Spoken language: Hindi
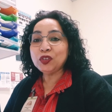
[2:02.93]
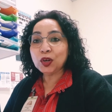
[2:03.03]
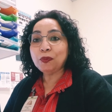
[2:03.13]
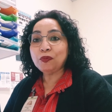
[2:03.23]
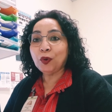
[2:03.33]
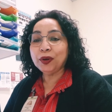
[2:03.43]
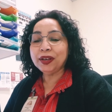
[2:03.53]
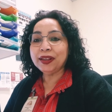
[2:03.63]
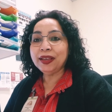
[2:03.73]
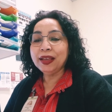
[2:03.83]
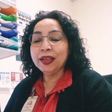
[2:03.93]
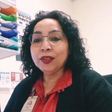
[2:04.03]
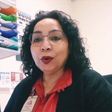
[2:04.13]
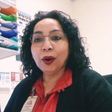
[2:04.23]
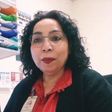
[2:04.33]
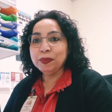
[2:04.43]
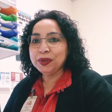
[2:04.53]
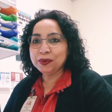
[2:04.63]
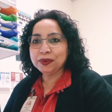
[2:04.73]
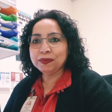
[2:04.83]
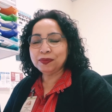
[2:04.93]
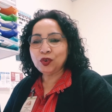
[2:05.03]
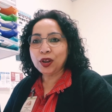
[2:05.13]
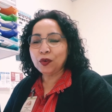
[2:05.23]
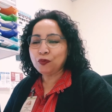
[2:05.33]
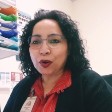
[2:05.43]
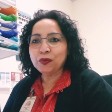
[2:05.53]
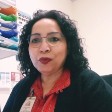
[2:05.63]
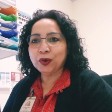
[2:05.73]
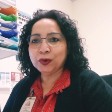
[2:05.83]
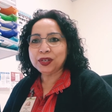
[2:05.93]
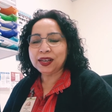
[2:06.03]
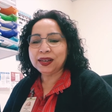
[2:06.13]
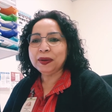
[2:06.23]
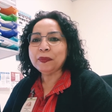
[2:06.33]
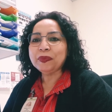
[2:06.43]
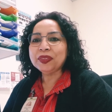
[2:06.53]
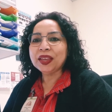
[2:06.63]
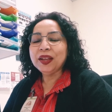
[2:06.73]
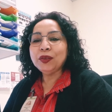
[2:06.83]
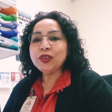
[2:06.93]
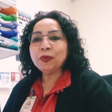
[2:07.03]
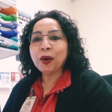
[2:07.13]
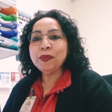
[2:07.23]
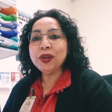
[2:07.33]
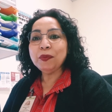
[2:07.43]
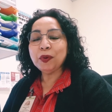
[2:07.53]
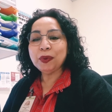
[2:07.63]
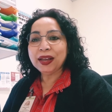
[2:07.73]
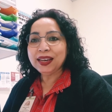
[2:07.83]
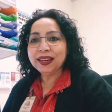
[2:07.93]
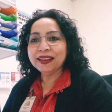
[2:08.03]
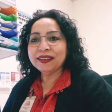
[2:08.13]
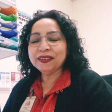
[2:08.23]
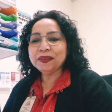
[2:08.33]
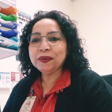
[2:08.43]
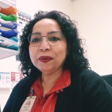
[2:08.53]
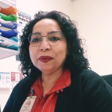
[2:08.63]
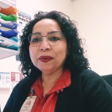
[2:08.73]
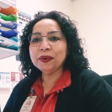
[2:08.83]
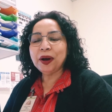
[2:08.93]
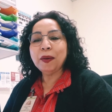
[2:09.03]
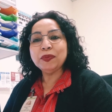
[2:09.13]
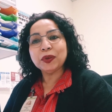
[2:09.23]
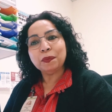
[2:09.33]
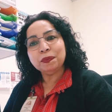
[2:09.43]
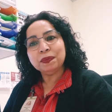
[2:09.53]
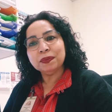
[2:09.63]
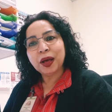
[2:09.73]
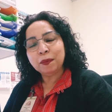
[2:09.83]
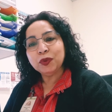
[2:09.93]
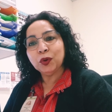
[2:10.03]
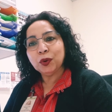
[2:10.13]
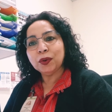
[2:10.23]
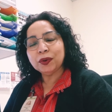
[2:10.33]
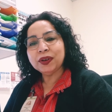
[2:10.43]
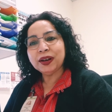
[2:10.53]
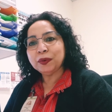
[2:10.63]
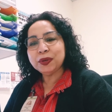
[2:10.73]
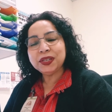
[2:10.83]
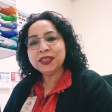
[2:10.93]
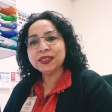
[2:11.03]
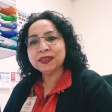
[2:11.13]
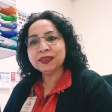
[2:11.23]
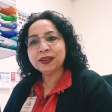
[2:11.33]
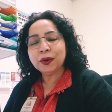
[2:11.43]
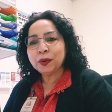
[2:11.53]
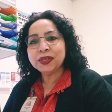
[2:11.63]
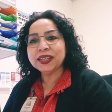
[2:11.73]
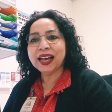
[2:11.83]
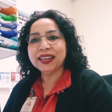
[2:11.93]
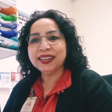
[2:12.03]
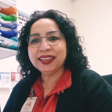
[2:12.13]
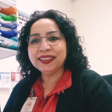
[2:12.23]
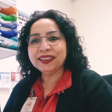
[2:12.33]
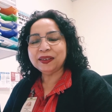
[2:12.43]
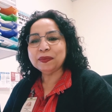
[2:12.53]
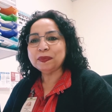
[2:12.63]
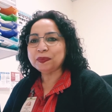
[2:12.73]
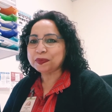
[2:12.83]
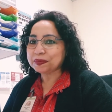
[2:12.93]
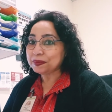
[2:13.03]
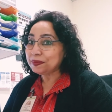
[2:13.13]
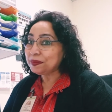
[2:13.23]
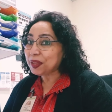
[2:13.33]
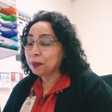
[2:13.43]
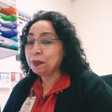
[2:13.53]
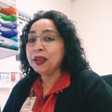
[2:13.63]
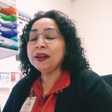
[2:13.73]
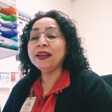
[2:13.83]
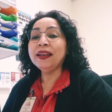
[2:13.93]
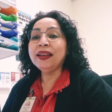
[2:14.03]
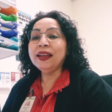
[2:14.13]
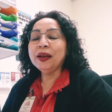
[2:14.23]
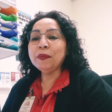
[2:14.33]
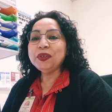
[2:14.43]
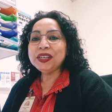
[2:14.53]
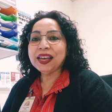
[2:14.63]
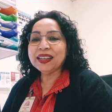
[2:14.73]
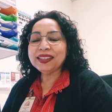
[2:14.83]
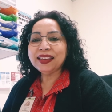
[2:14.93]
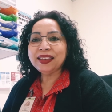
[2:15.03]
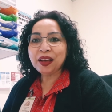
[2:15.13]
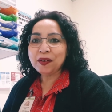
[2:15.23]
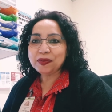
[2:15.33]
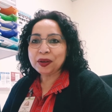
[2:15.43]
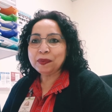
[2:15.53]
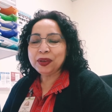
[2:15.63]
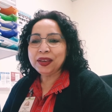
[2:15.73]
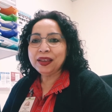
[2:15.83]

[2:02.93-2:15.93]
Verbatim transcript: जब फ़ोन करें तो अम्मी जो है ना फ़ौर फ़ोन उठा लें तो जब अम्मी ने मोबाइल लिया तो हम सब हम दोनों का खुशी का कोई ठिकाना नहीं था फिर मुझे याद है कि आफ्ताब की